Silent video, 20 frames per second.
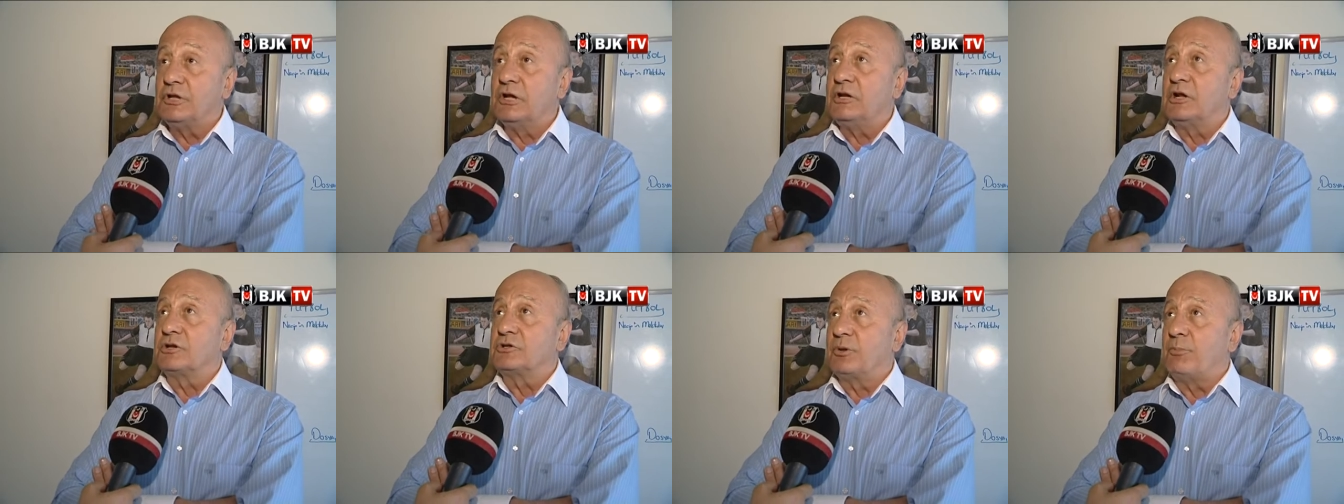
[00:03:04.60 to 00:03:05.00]

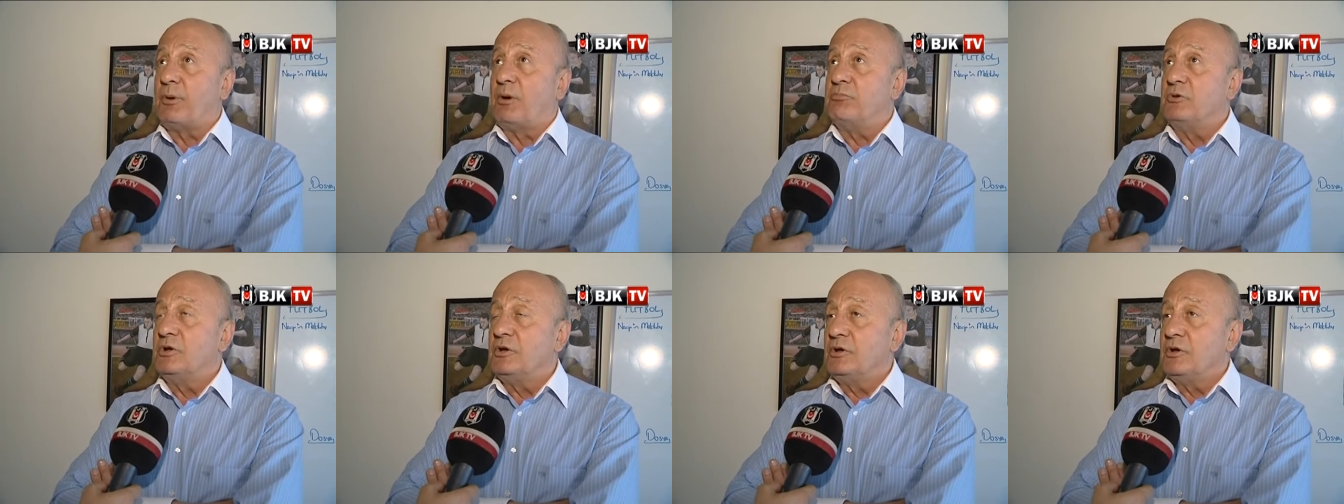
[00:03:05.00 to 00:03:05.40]
derler
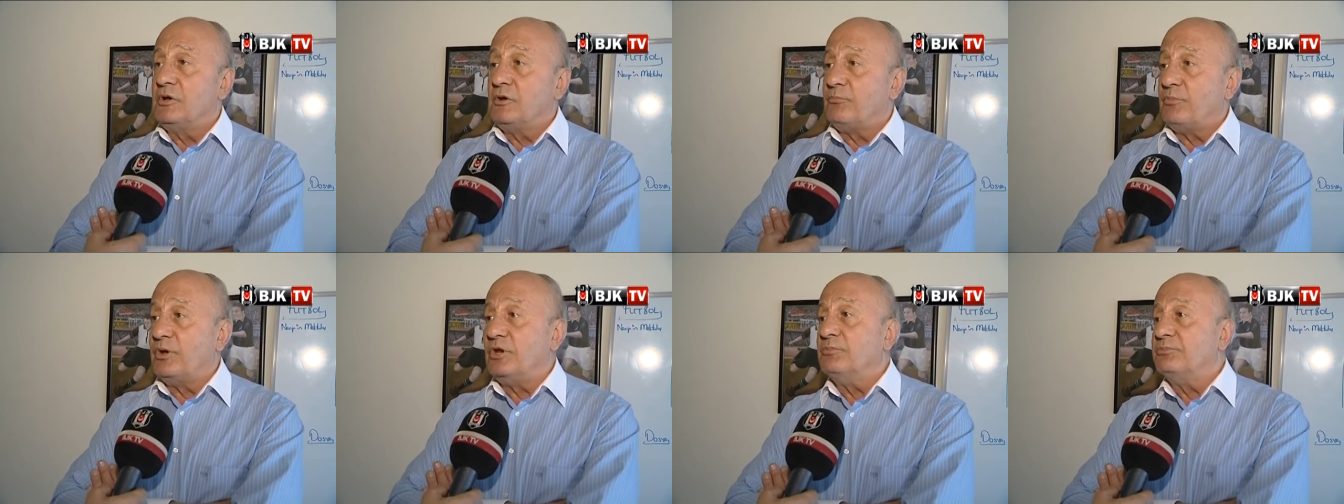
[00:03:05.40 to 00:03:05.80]
tamam
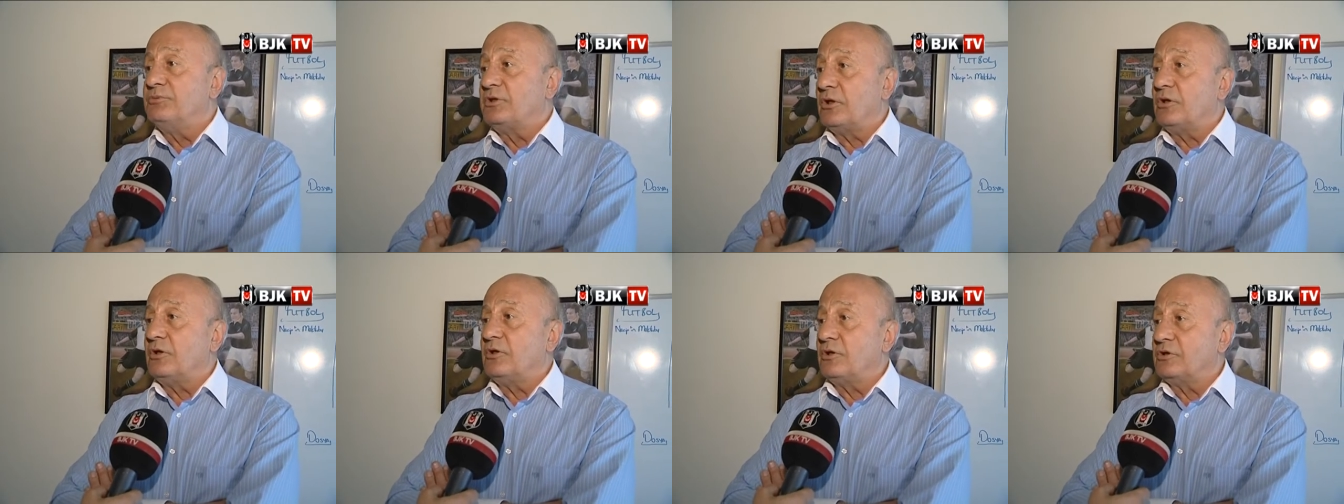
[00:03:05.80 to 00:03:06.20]
benim
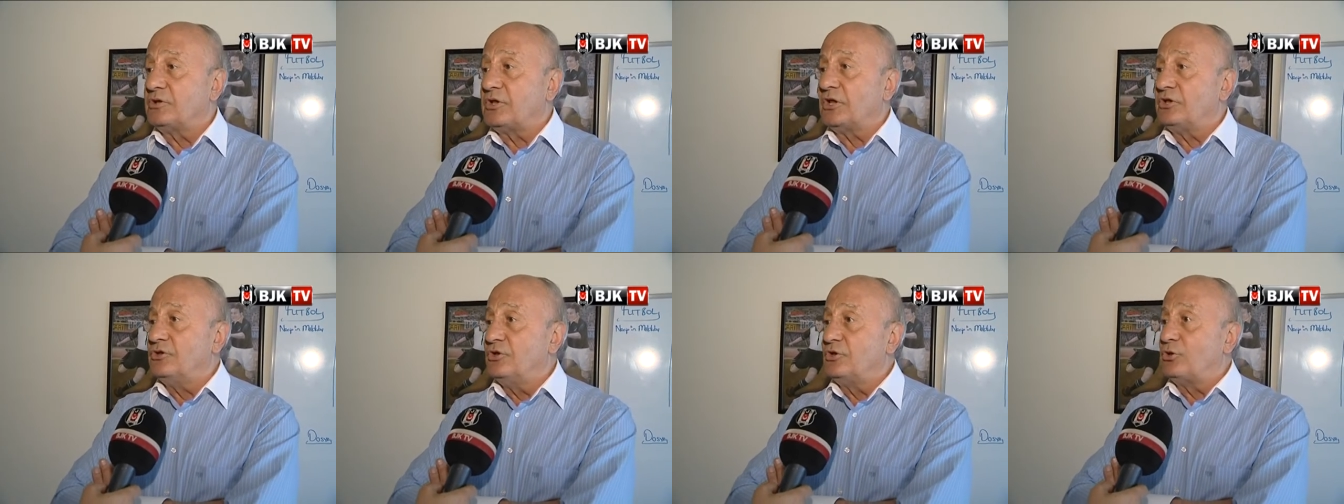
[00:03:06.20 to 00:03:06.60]
e,
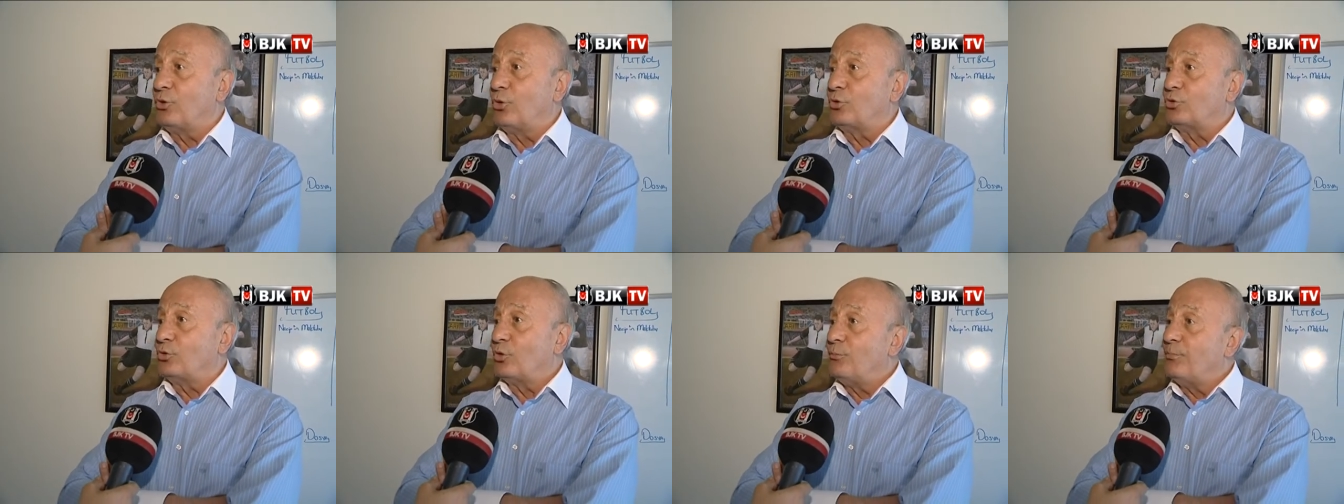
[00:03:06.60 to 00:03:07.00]
teknik
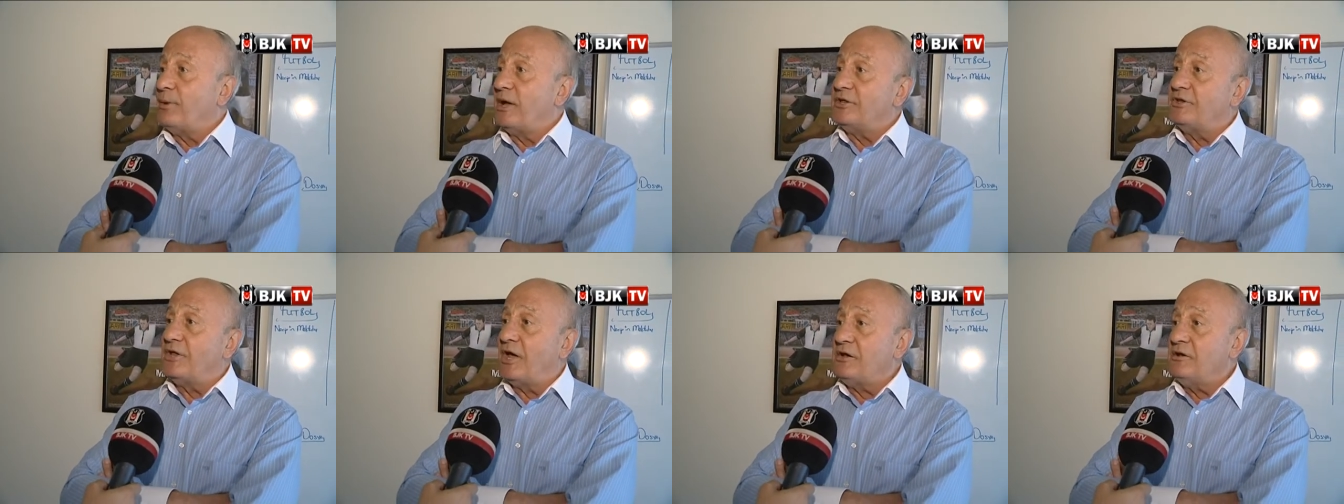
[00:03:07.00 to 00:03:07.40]
direktörüm
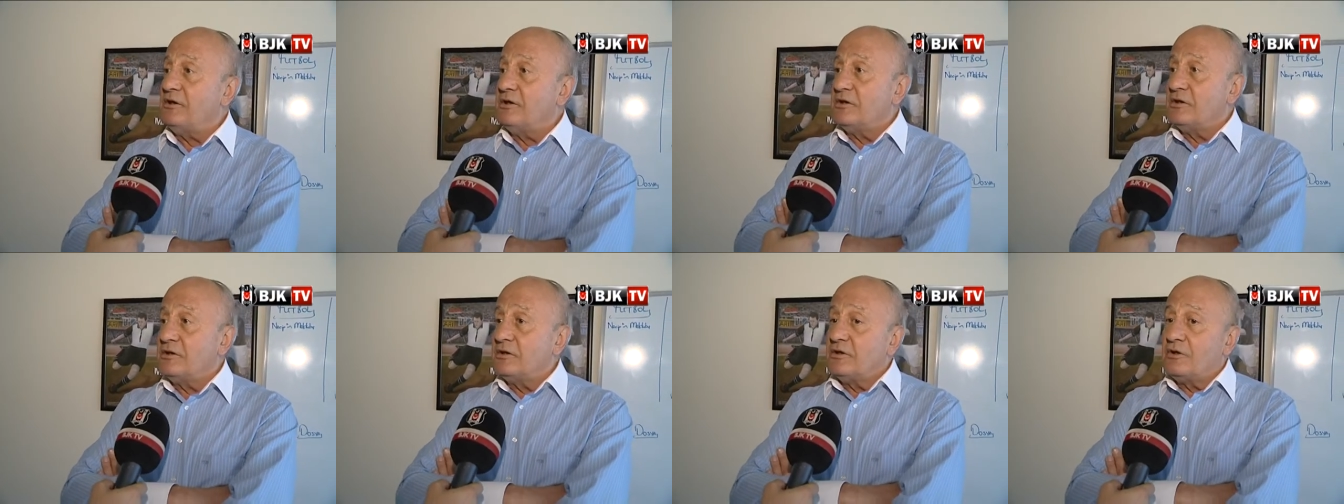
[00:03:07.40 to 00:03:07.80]
benden
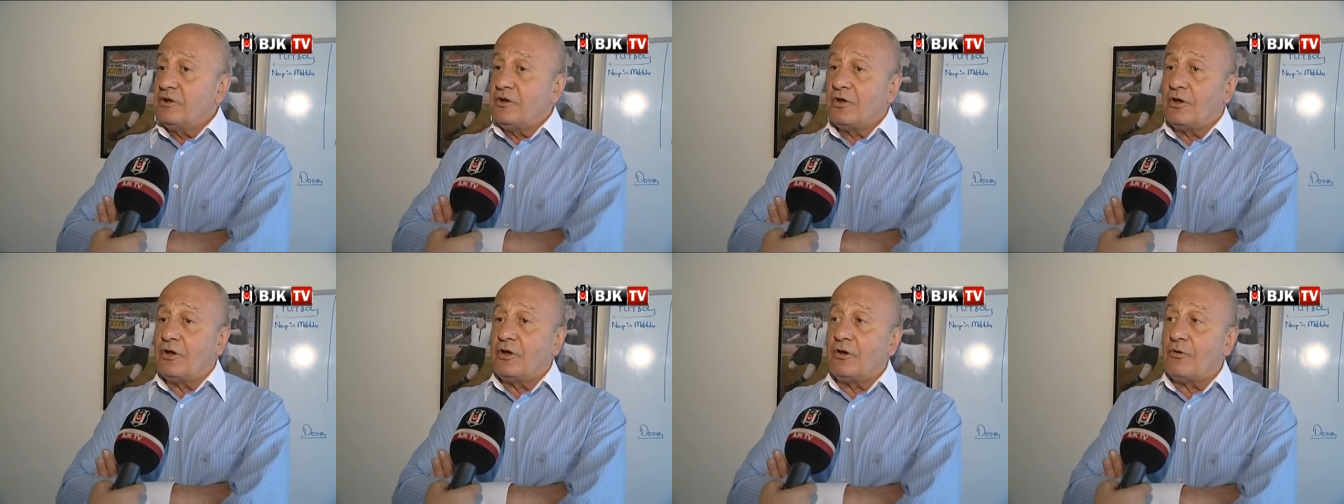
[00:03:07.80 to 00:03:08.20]

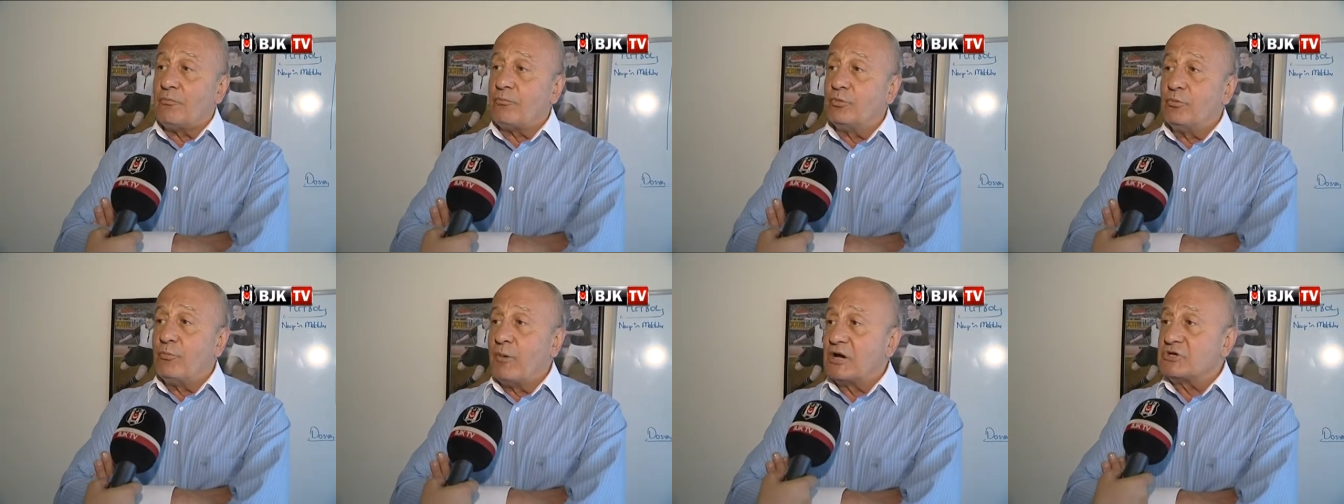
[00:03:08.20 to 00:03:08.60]
e,
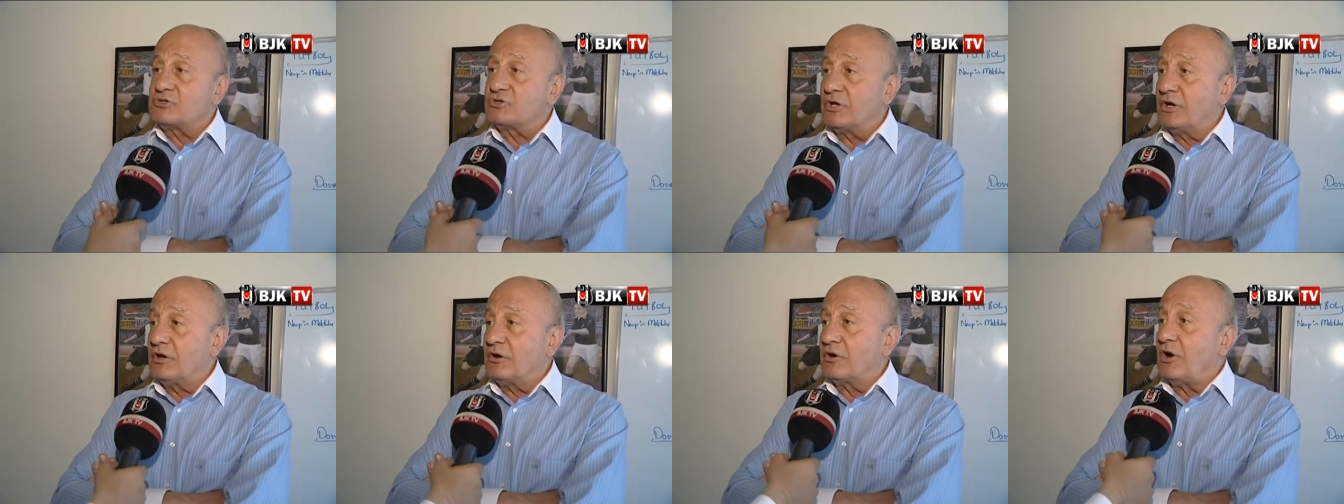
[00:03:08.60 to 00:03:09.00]
bu
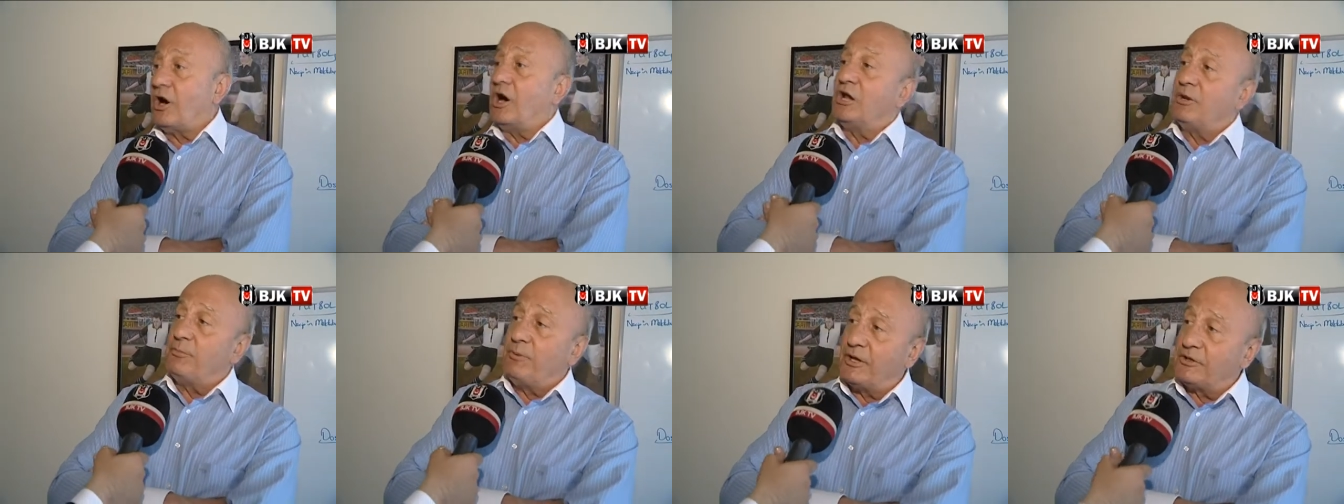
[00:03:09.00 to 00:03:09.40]
maçta
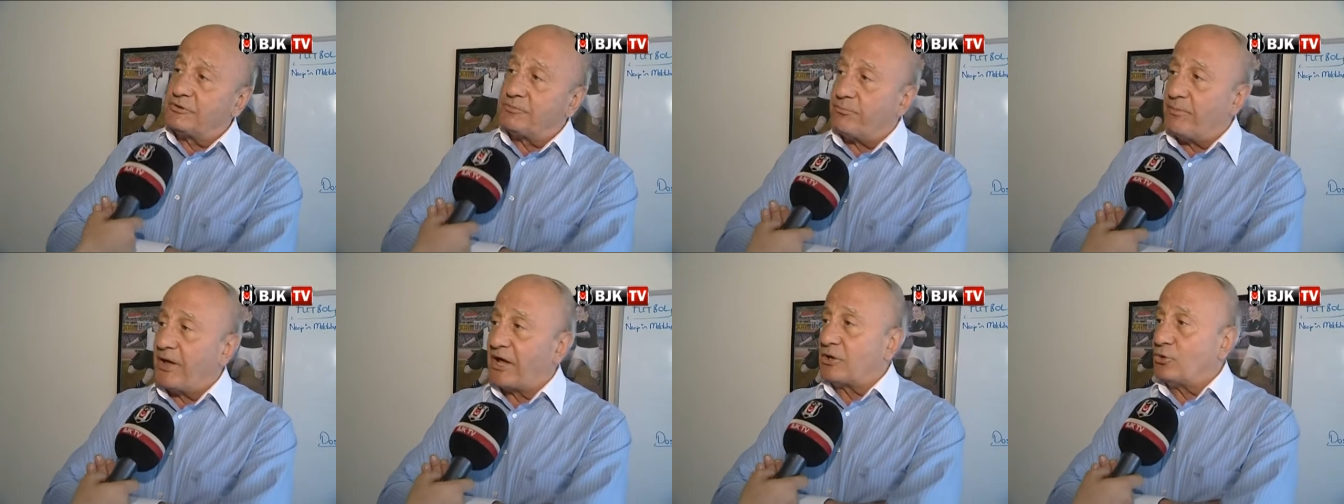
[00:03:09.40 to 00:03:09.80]

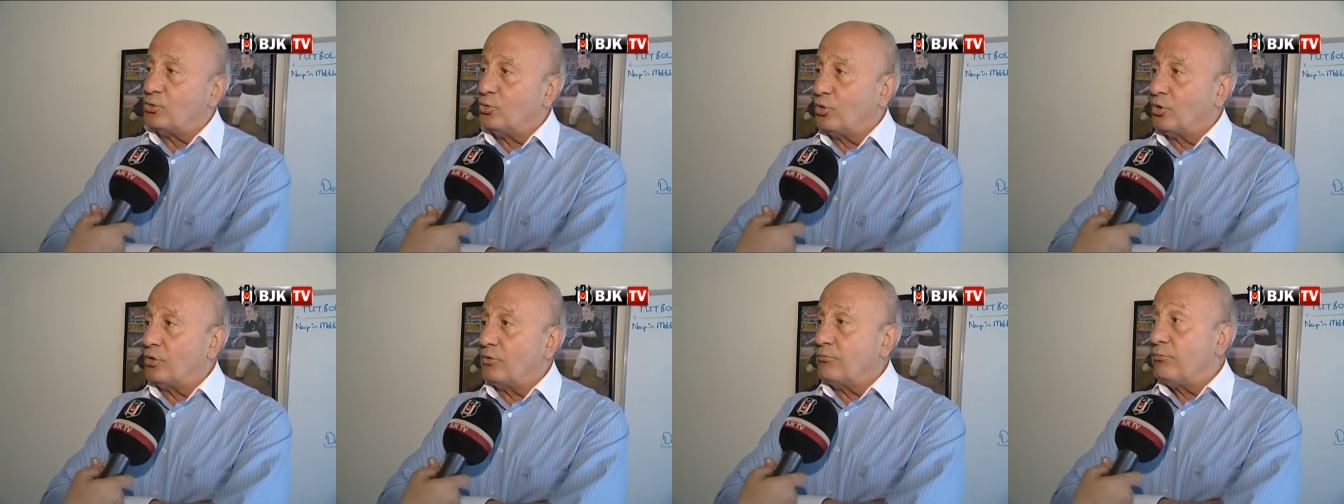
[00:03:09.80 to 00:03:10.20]
galibiyet
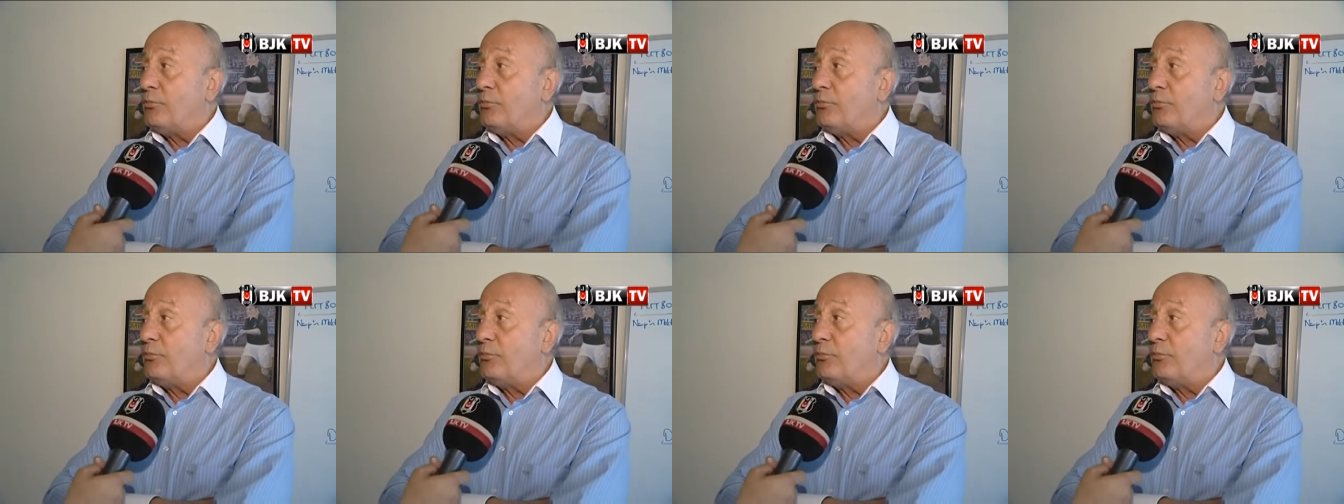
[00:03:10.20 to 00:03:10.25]
bekliyor.